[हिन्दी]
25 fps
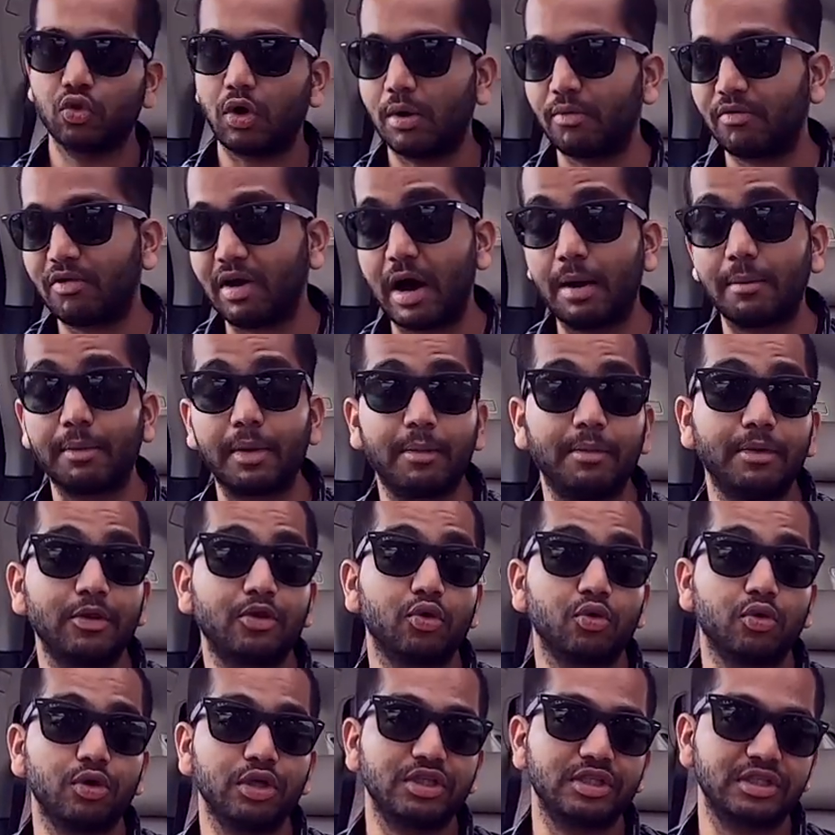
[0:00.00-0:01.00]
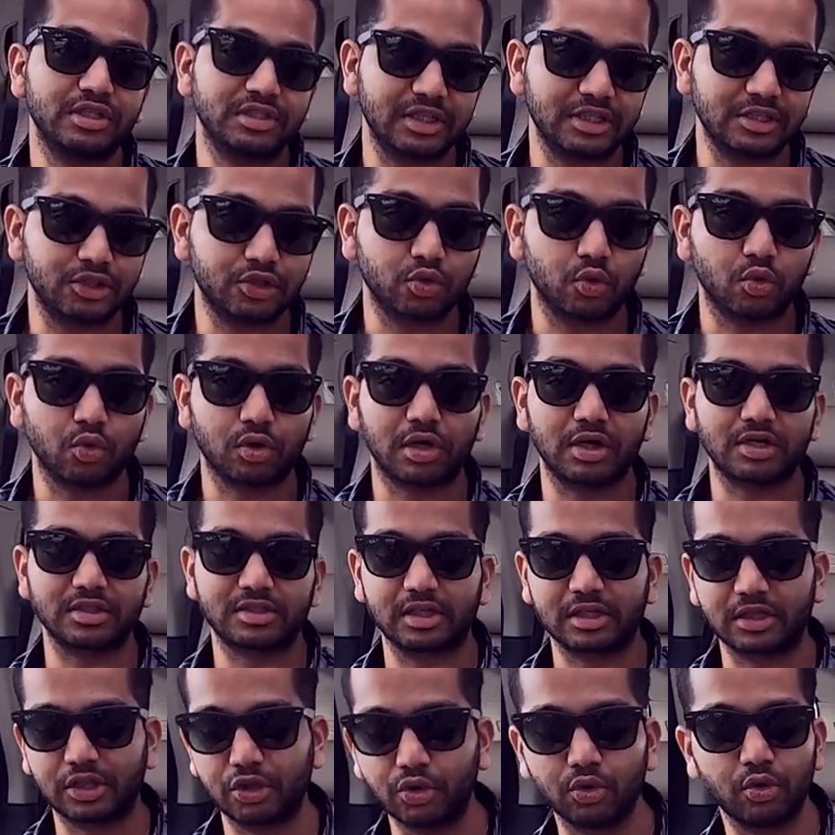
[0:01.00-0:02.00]
तो आप वहां पे भी थोड़ी चीजें स्टोर कर
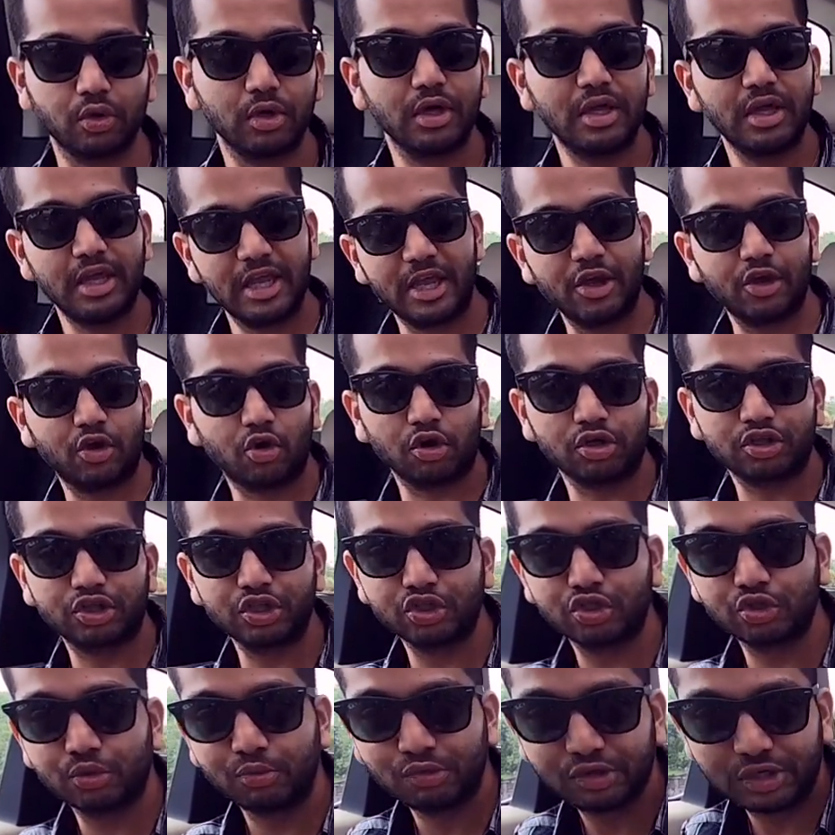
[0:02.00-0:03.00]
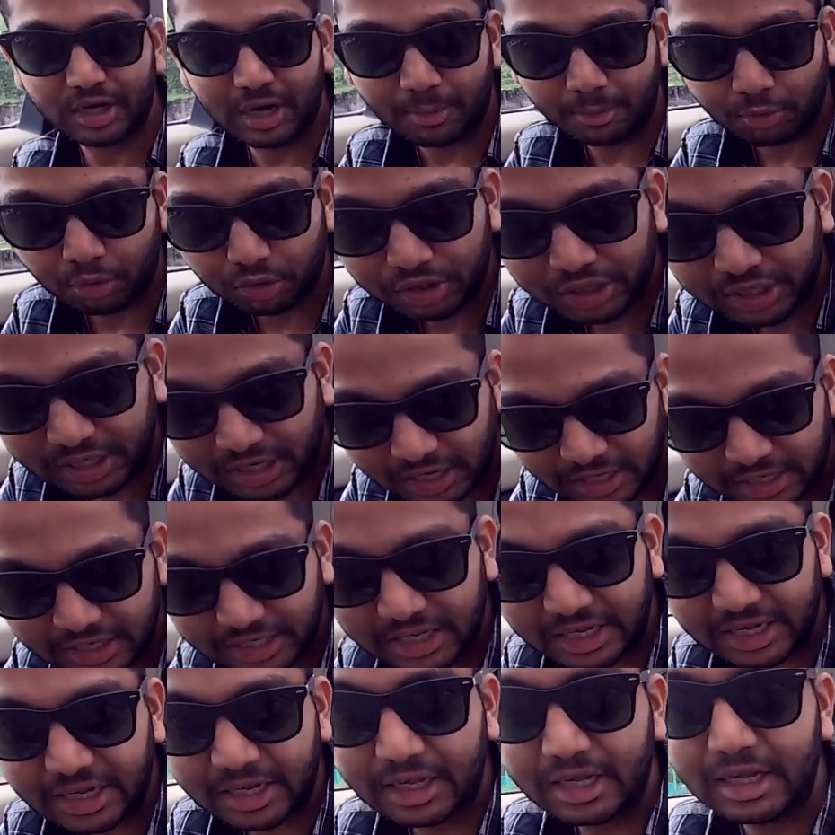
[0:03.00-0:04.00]
सकती हो एक और चीज मुझे आपको
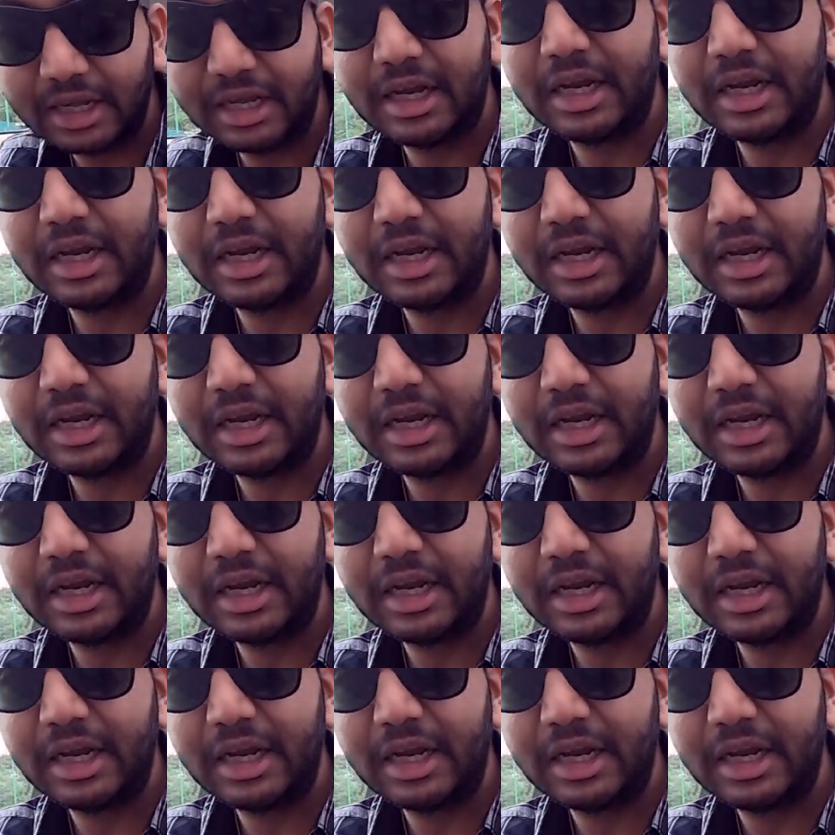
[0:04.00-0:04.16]
दिखानी है